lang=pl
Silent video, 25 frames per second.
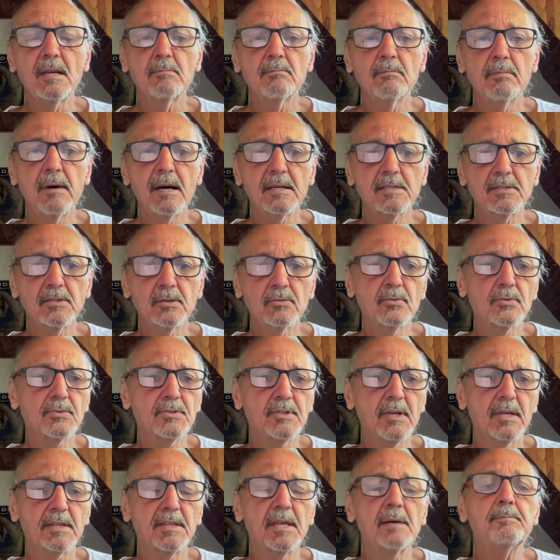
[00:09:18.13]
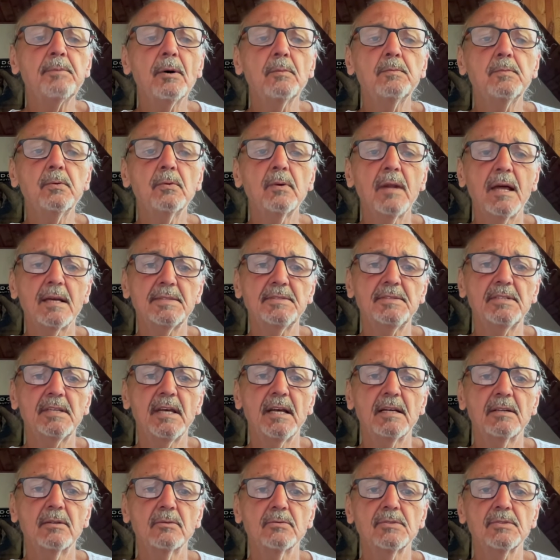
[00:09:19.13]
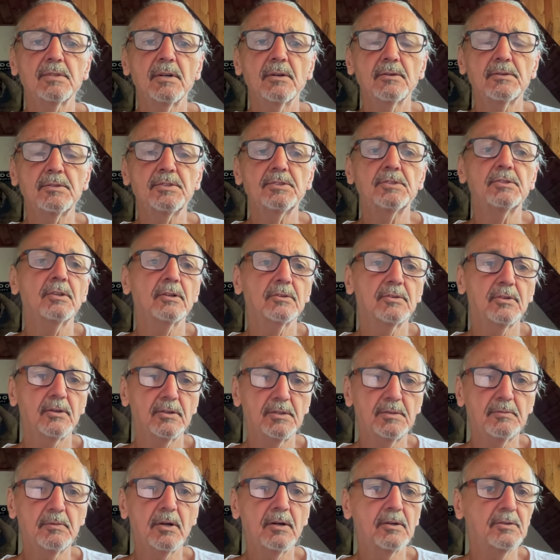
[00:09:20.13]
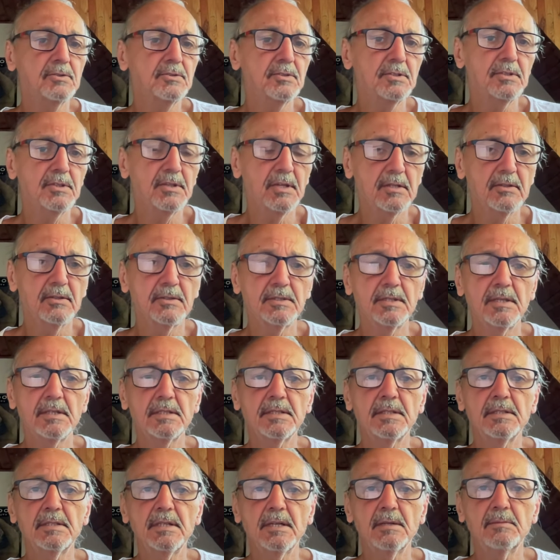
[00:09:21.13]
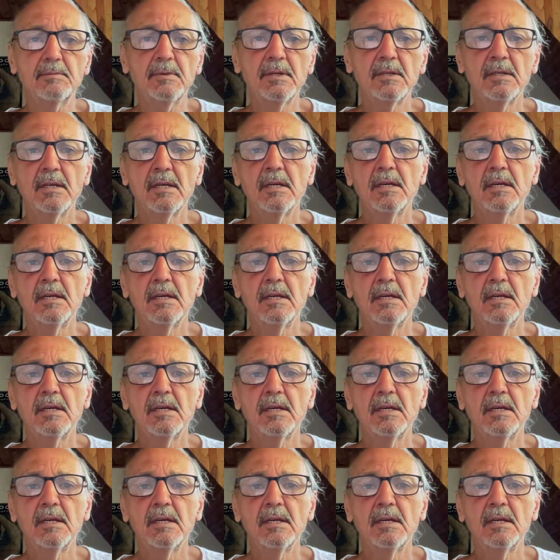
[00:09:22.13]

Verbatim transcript: bardzo duża depopulacja ludzkości, o to im chodzi i tego nie kryją.